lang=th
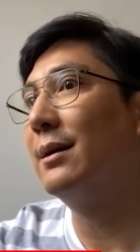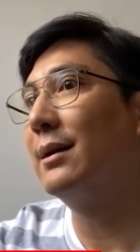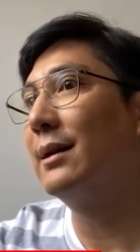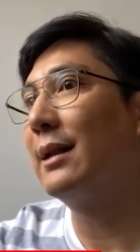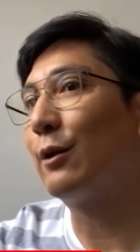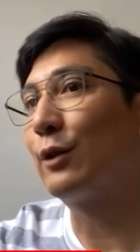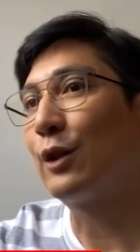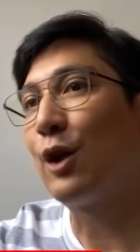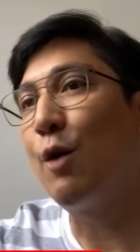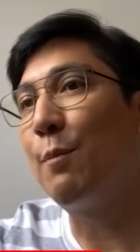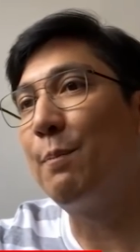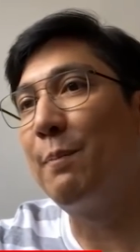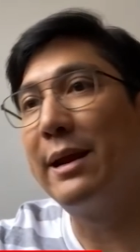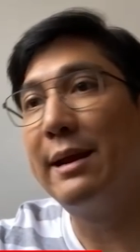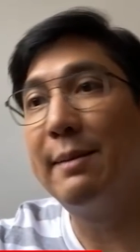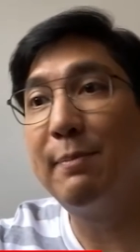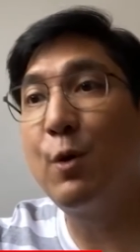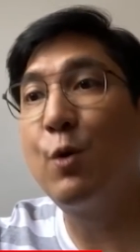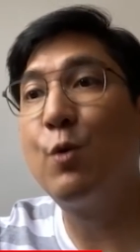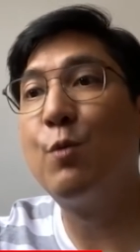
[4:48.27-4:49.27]
เราต้องเอาปี๊
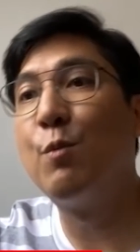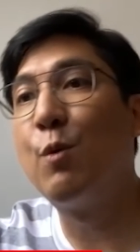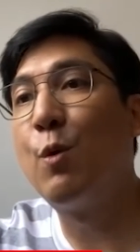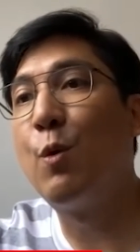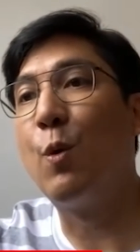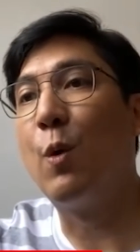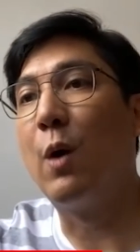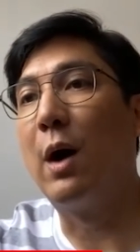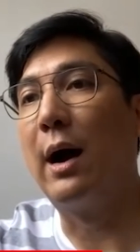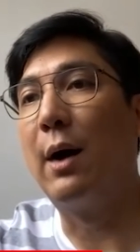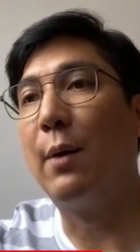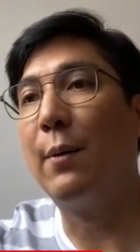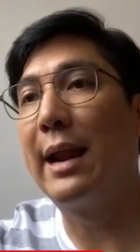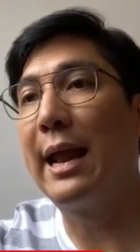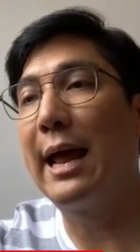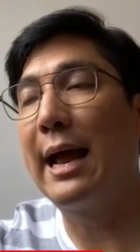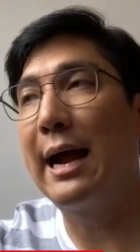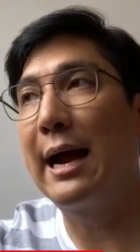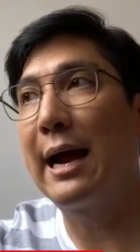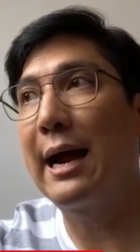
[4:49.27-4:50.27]
ดคุมหัวเว
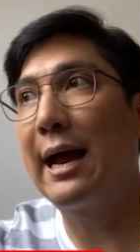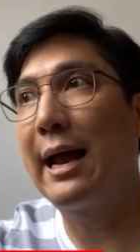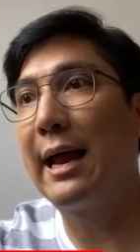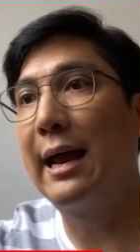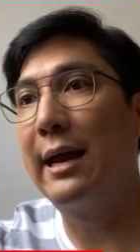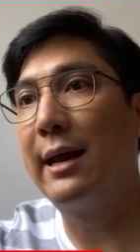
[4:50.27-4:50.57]
ลาใคร